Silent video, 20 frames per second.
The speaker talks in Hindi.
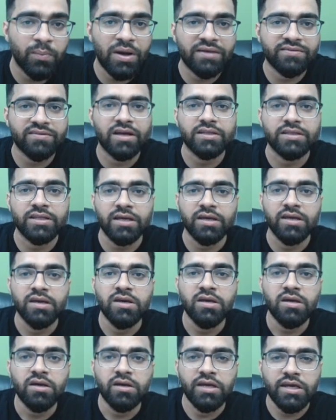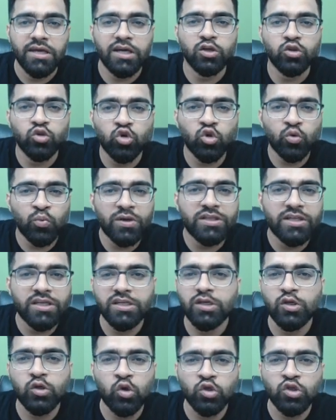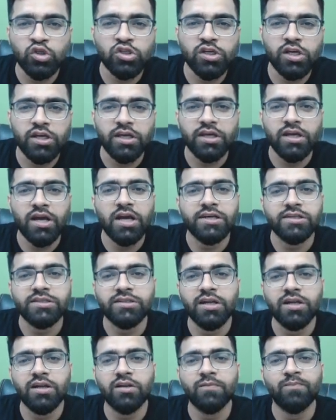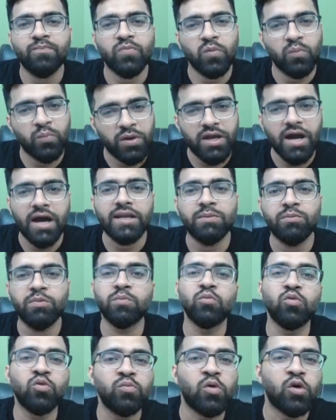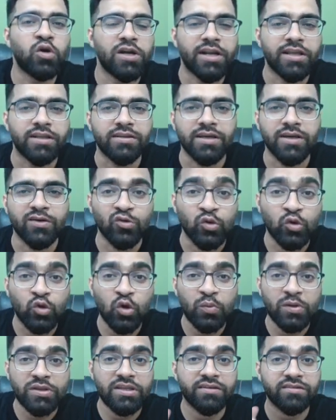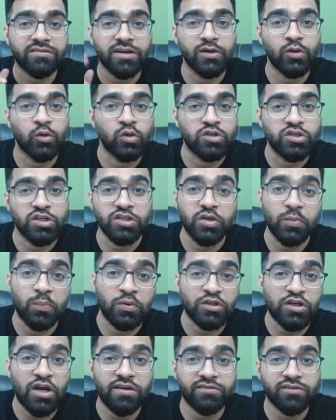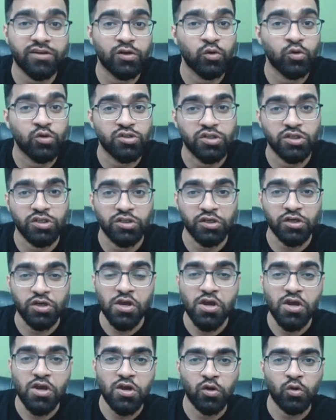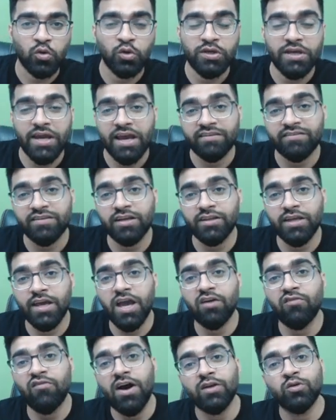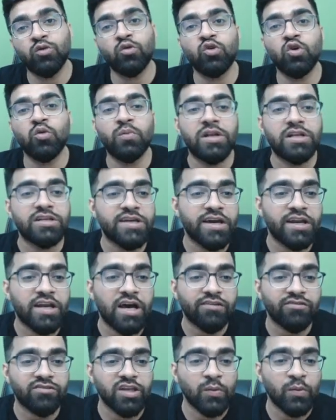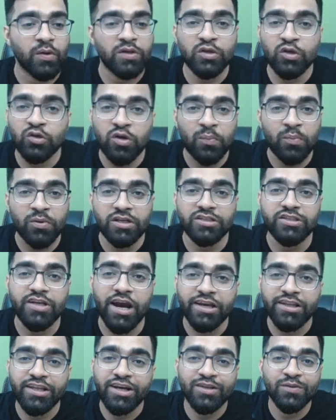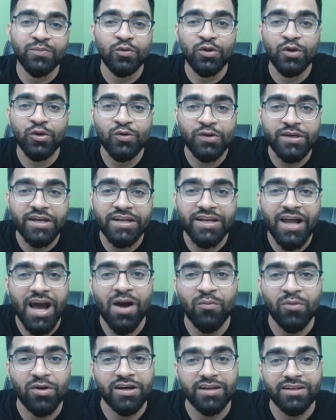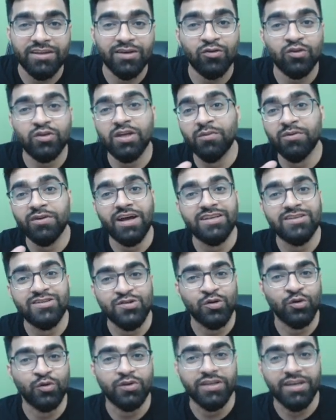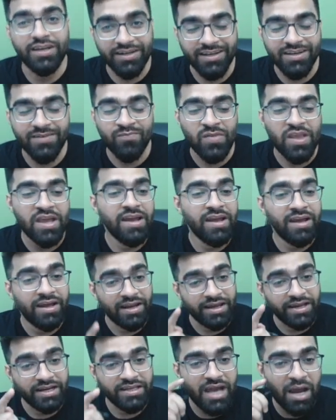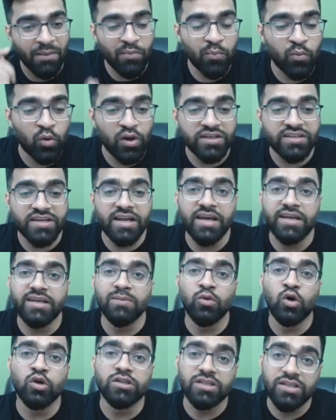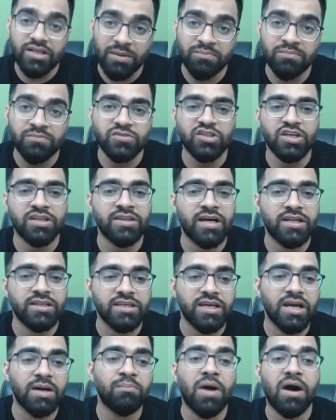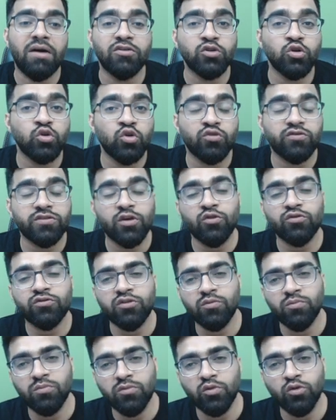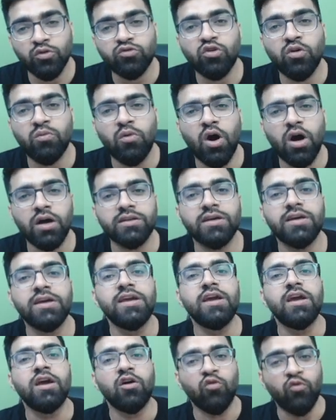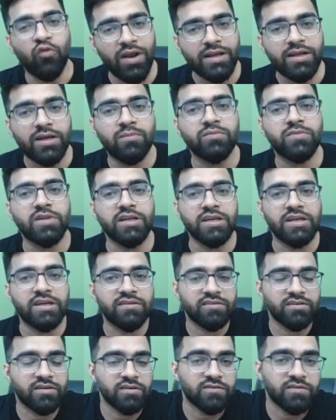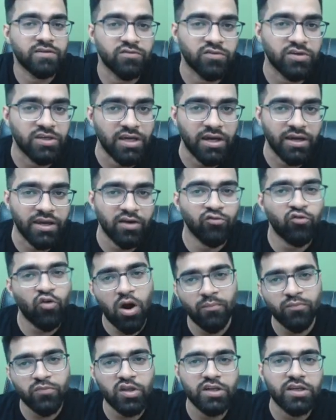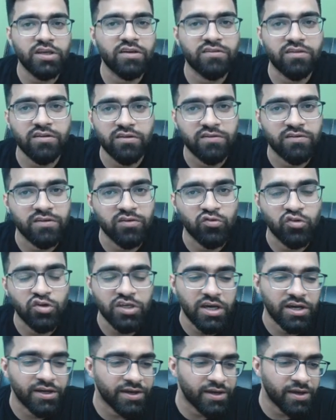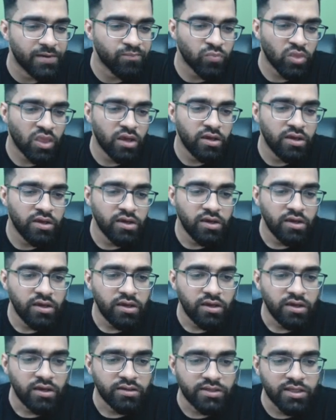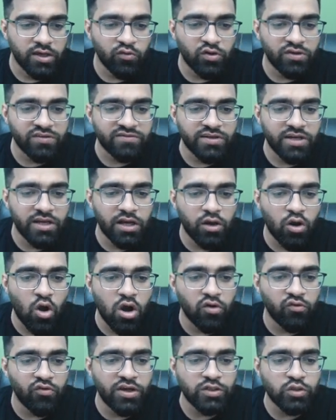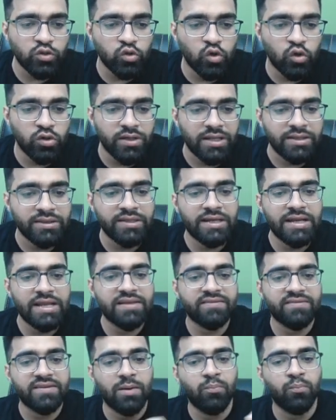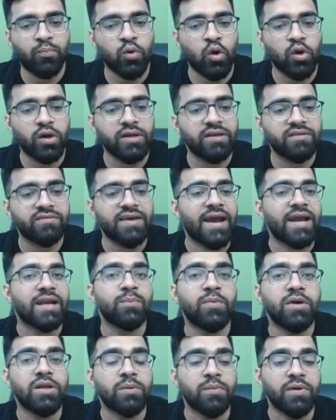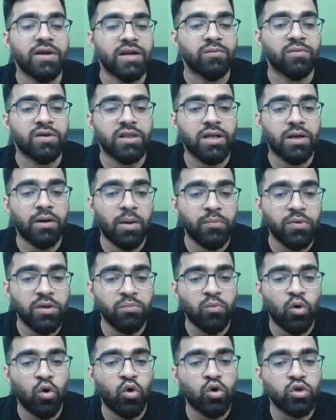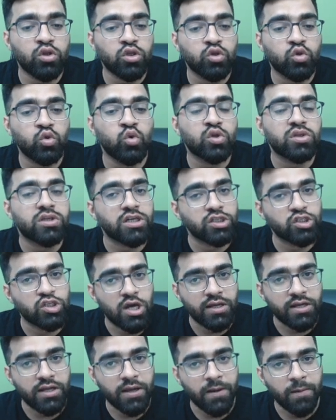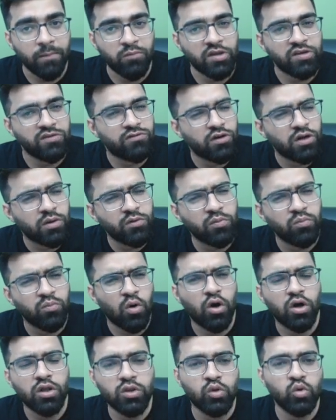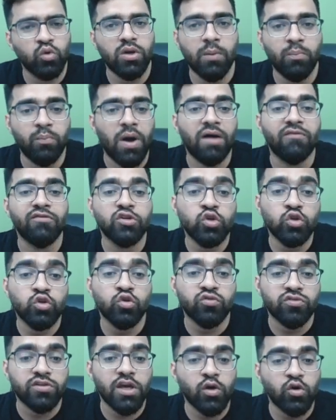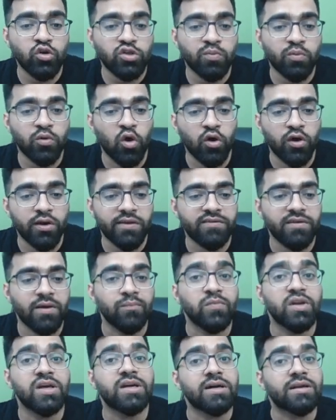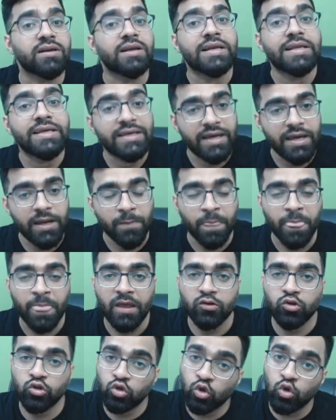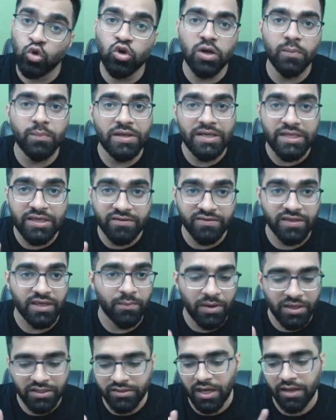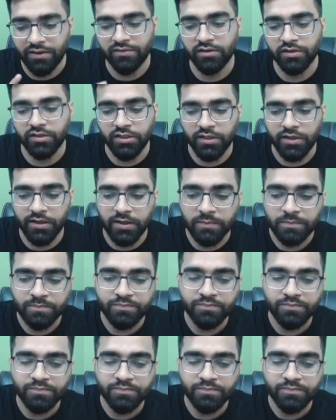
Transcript: पास आते हैं एक दो रुपये देने की कोशिश करेंगे आजकल भिखारी भी मुंह मोड़ ले लेते हैं उनको भी दस का नोट चाहिए पचास का नोट चाहिए कोई ऐसा दयावान उनको मिल जाए रास्ते में जो अपनी जायदाद पूरी उनके नाम कर दे वो तब राजी होते हैं नहीं लेकिन यहाँ पे बोला जा रहा है कि बहुत कम चंदा दिया बावजूद उसके उसको उसको बहुत वेलकम तरीके से रिसीव किया गया वार्म तरीके से रिसीव किया गया दे वो स्टिल अ लॉन्ग वे टू गो नंदिल सम प्रोग्रेस हैड बीन मेड मतलब अभी बहुत दूर तक जाना है मंजिल अभी बहुत दूर है बावजूद उसके कुछ प्रोग्रेस हमने कर ली है तो दोनों का मीनिंग सेम है ध्यान रखिएगा